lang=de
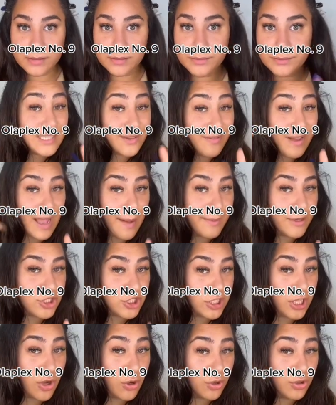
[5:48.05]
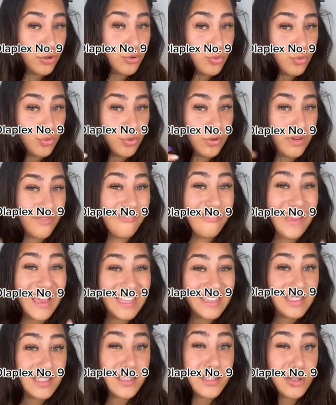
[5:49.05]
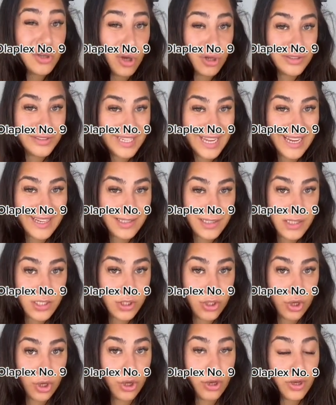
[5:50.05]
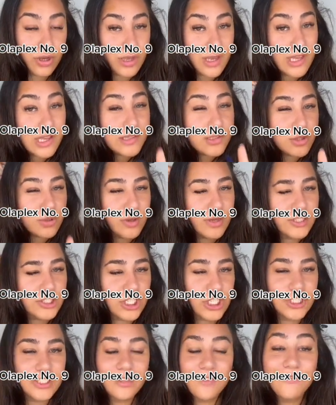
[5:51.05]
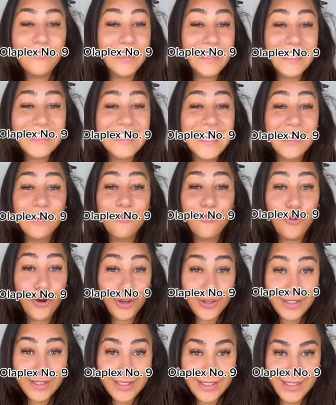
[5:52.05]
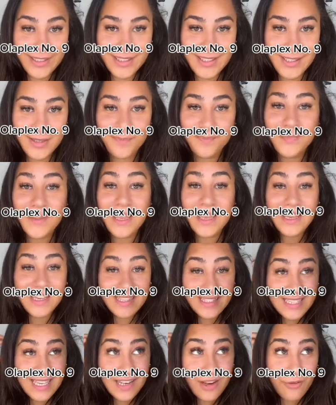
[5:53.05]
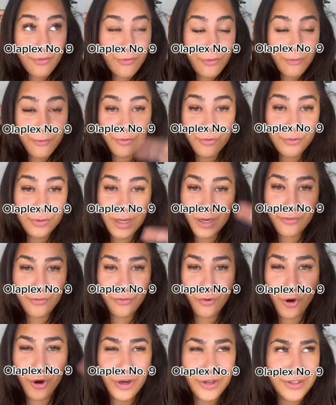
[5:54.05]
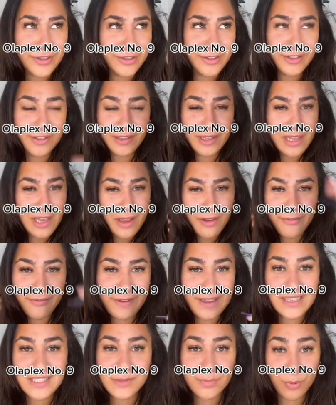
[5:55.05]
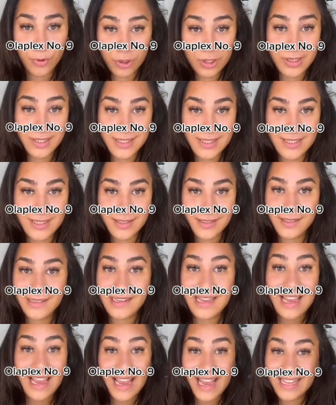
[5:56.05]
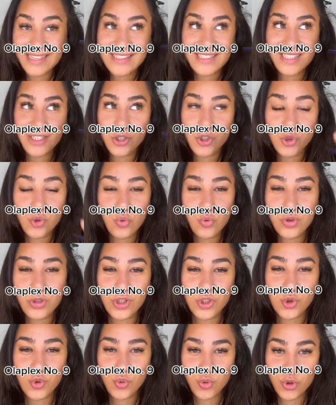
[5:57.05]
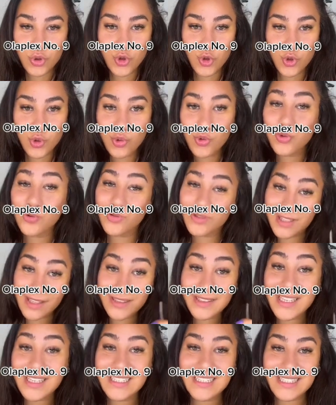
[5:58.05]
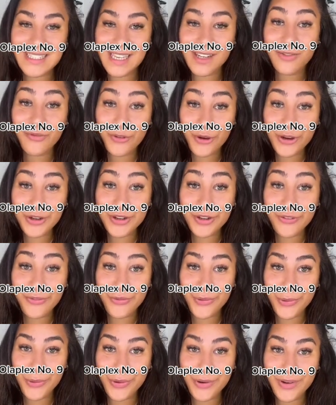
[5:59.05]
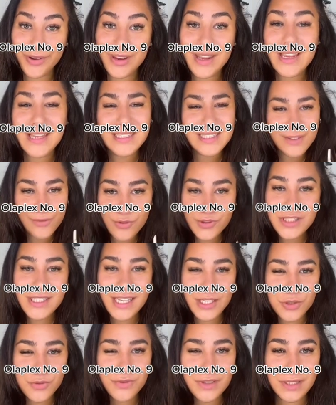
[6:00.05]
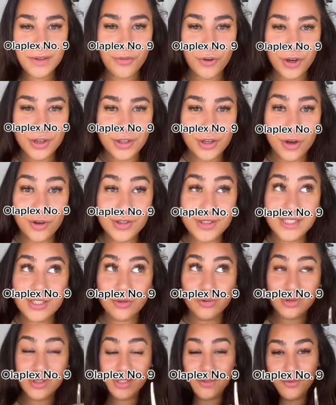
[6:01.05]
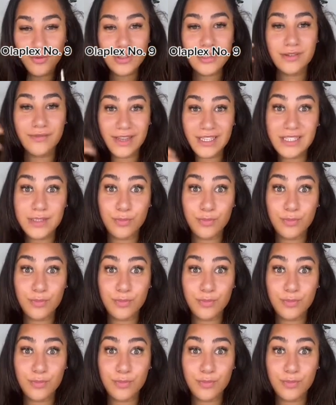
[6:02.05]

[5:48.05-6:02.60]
Sie war aber schlau genug, während des Kontakts noch zu recherchieren, wer denn seine Freundin ist. In seiner 500 Freunde Facebook-Liste hat sie gesucht, gesucht, gesucht und tatsächlich seine Freundin gefunden. Sie wusste also, wie die Freundin aussieht und sie wusste, welches